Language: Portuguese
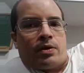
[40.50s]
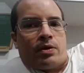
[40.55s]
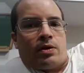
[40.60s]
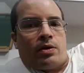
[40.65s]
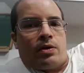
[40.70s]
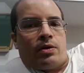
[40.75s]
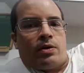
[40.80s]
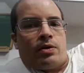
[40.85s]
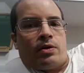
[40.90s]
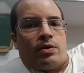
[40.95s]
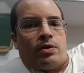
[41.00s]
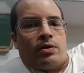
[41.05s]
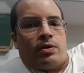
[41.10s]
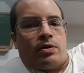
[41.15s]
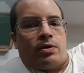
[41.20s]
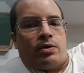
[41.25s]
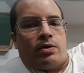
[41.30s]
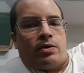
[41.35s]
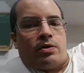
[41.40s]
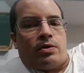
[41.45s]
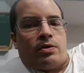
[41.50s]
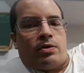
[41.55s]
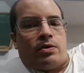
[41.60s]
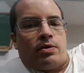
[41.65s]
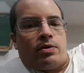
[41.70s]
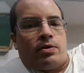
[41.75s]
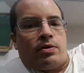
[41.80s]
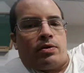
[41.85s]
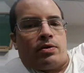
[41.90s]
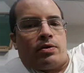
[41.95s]

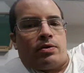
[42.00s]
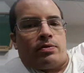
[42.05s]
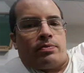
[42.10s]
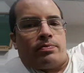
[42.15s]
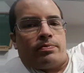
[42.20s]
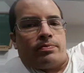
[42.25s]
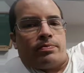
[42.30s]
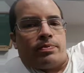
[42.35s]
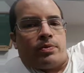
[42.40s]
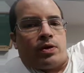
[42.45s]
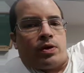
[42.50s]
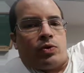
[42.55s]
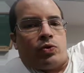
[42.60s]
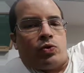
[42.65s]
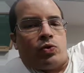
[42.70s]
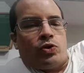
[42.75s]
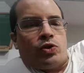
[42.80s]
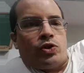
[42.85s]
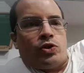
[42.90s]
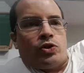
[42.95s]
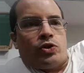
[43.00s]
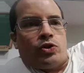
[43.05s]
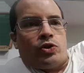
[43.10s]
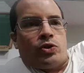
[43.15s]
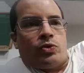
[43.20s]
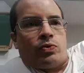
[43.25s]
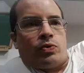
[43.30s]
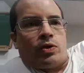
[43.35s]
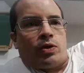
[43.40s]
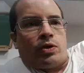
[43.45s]
É... Ah, hoje em
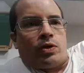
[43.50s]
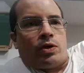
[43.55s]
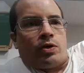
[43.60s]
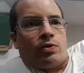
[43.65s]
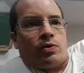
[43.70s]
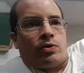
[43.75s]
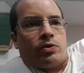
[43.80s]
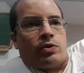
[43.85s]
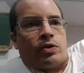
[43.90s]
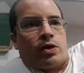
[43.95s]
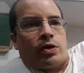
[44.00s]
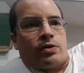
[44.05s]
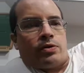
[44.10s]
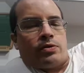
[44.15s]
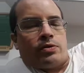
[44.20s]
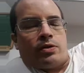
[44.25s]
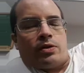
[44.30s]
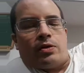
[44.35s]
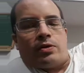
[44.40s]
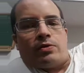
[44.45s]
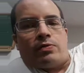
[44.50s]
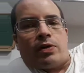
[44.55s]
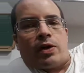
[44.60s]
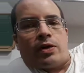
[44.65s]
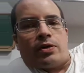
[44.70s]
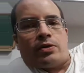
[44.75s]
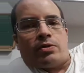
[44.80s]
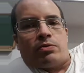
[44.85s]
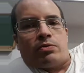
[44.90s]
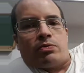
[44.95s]
dia o que, que acontece? Eles
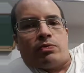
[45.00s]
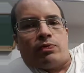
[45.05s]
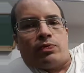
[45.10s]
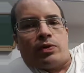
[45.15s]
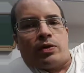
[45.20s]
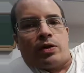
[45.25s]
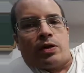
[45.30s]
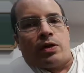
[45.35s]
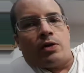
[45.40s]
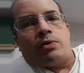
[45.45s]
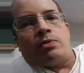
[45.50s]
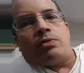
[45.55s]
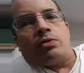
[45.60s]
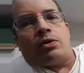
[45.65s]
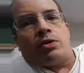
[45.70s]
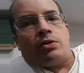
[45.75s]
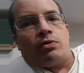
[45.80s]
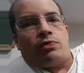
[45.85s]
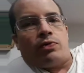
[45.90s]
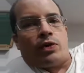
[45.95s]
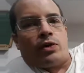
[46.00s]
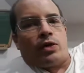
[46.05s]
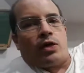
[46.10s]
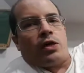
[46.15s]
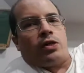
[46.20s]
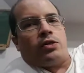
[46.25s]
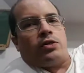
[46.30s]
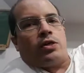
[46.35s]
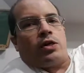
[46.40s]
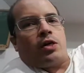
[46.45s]
fazem um vilão que de
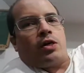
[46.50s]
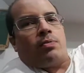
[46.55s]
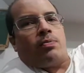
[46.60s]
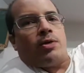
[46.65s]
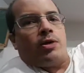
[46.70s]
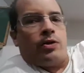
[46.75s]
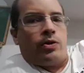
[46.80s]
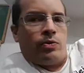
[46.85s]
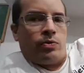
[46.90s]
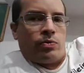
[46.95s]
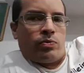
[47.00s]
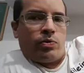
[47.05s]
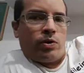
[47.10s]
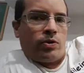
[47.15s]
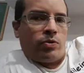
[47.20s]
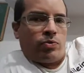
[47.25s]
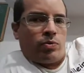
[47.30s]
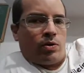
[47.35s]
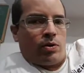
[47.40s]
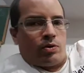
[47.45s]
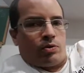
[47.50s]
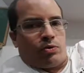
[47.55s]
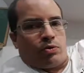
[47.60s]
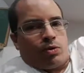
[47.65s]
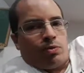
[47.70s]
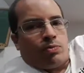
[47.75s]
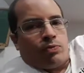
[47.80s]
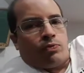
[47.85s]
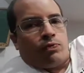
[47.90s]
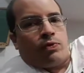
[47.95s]
verdade acaba não atuando
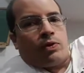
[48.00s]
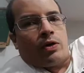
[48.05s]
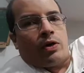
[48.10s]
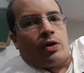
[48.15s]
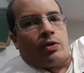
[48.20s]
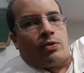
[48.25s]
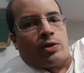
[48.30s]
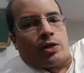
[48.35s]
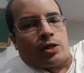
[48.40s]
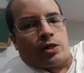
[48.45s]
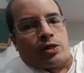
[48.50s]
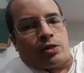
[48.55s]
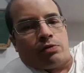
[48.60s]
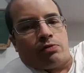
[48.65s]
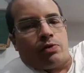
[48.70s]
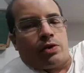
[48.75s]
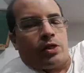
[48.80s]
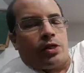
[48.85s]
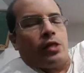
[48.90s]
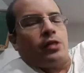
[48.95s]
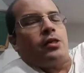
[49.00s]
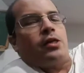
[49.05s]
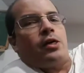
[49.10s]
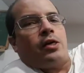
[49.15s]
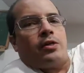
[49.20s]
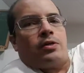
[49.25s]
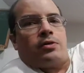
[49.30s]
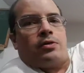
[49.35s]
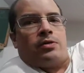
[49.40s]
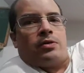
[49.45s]
como um vilão. A grande verdade é
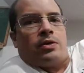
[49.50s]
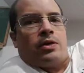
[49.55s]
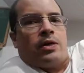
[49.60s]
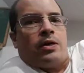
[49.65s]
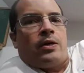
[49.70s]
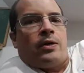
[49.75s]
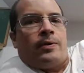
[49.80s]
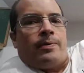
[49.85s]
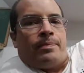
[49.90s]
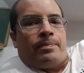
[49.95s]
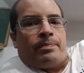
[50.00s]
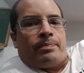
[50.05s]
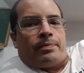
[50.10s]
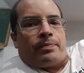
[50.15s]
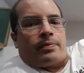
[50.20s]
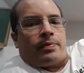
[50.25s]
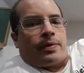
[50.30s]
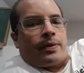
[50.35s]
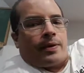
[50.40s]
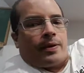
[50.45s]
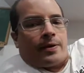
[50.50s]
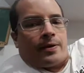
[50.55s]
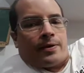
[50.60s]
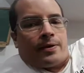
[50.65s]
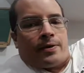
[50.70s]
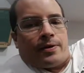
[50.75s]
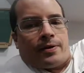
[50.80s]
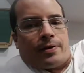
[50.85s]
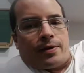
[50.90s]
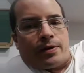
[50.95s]
essa.
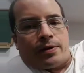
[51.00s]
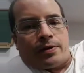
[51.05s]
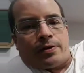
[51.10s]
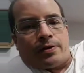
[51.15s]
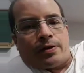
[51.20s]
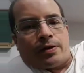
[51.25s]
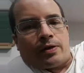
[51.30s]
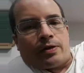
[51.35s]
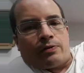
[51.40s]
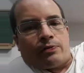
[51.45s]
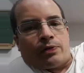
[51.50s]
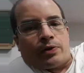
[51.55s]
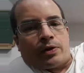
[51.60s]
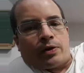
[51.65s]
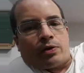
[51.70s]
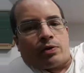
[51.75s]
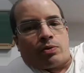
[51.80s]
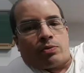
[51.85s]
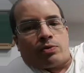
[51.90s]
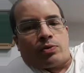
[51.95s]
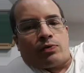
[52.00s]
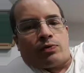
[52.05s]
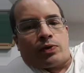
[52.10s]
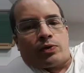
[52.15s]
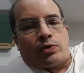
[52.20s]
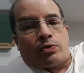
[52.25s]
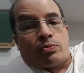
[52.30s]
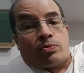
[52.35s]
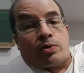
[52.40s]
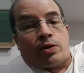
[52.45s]
Que aí ela fica como se
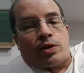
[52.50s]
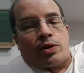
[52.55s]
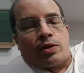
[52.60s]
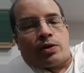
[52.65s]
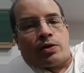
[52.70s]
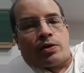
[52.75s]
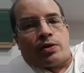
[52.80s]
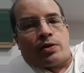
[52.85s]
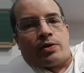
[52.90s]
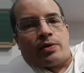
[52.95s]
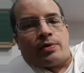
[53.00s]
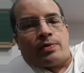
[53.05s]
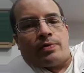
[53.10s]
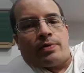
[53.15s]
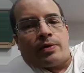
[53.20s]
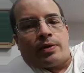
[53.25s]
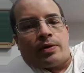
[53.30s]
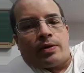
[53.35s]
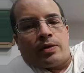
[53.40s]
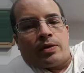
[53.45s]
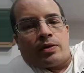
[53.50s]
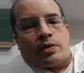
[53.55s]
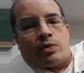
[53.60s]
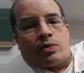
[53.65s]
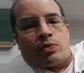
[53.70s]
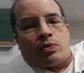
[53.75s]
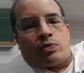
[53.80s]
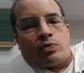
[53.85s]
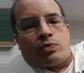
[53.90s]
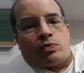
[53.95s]
fosse uma
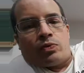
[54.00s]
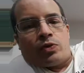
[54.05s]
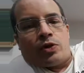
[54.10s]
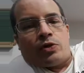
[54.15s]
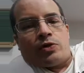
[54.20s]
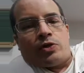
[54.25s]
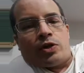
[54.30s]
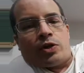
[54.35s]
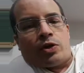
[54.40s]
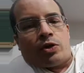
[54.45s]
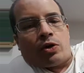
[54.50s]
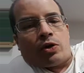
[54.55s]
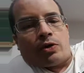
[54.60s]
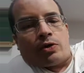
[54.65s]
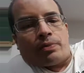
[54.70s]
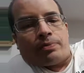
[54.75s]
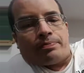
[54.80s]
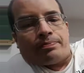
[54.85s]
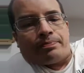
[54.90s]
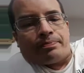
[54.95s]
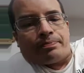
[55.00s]
um anti-herói.